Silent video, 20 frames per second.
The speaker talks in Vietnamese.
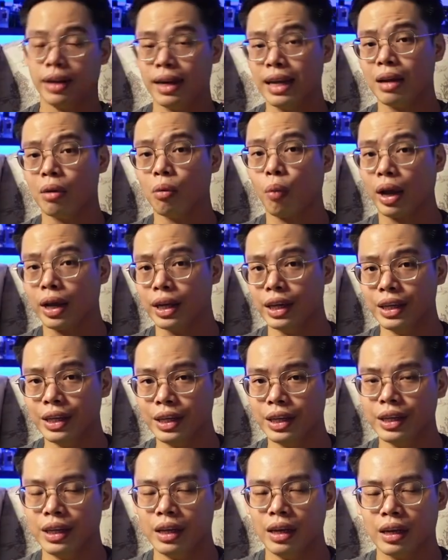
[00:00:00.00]
vấn đề ngoại hình
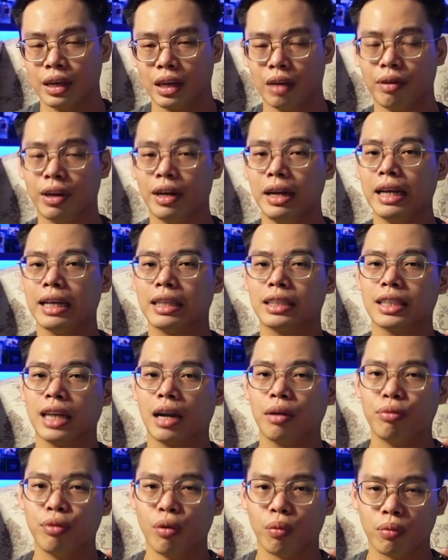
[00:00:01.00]
cái vấn đề
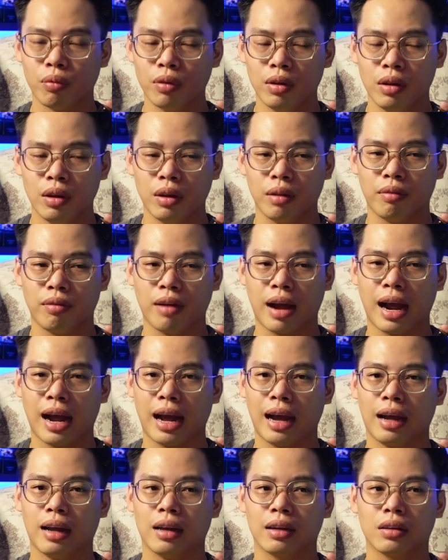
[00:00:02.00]
trang phục
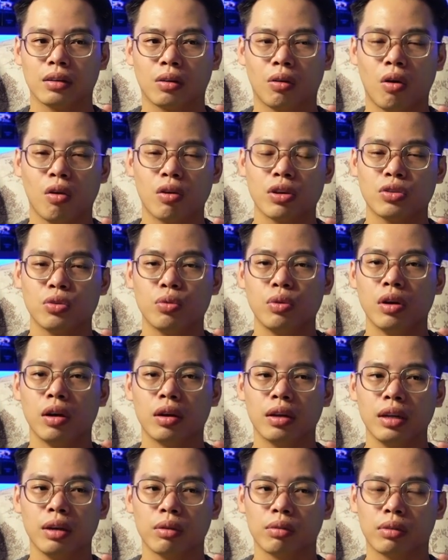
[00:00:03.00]
và có cái xu
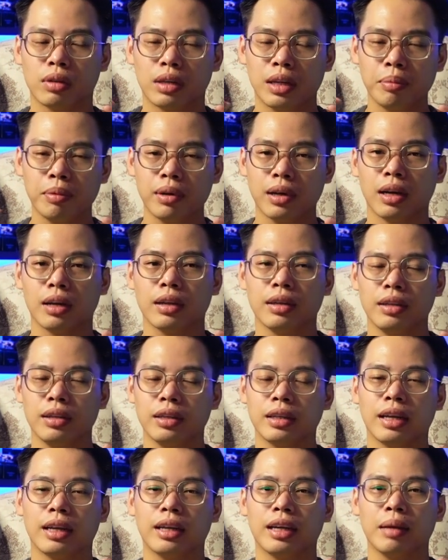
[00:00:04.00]
hướng kiểu tiếp cận
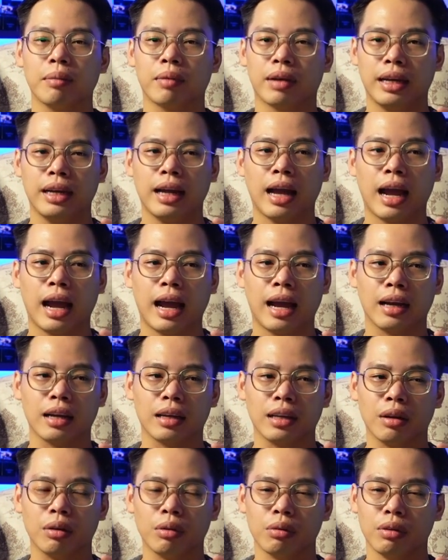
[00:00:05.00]
những cái tệp khách hàng
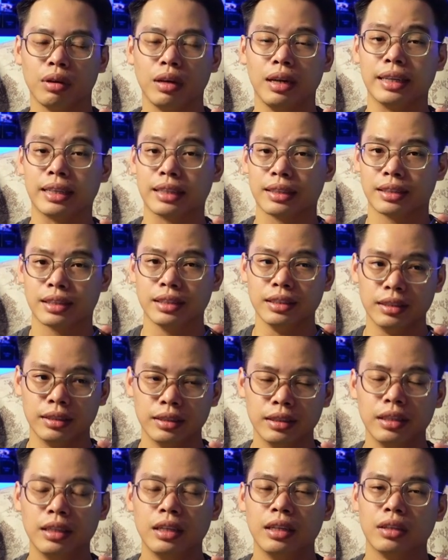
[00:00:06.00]
kiểu lịch sự
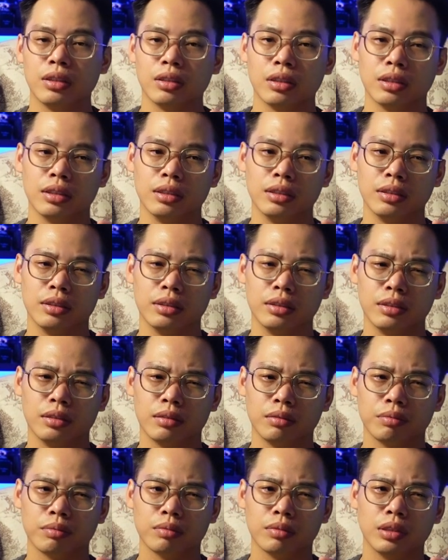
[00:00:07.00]

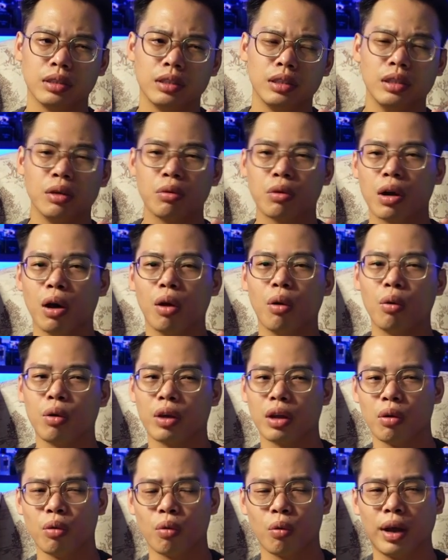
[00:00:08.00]
uh, yêu cầu
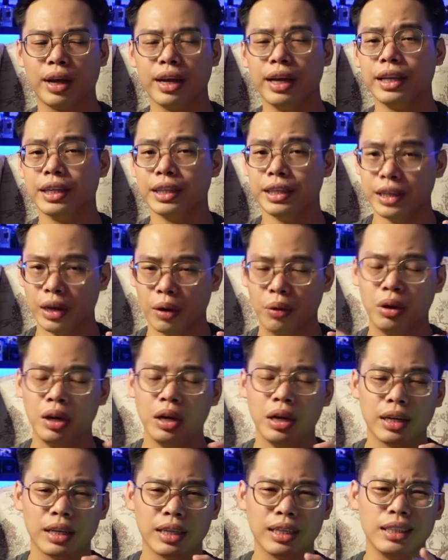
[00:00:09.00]
kiểu ngoại hình nhiều
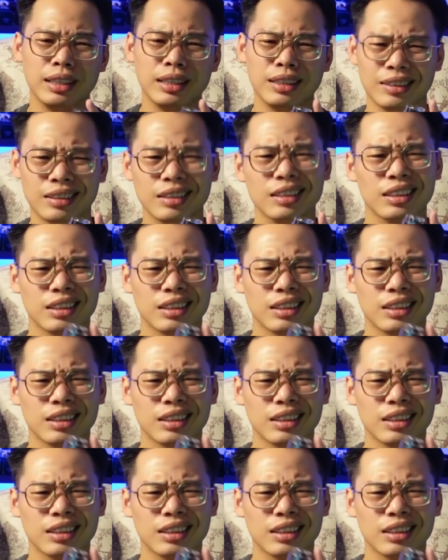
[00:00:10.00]
thì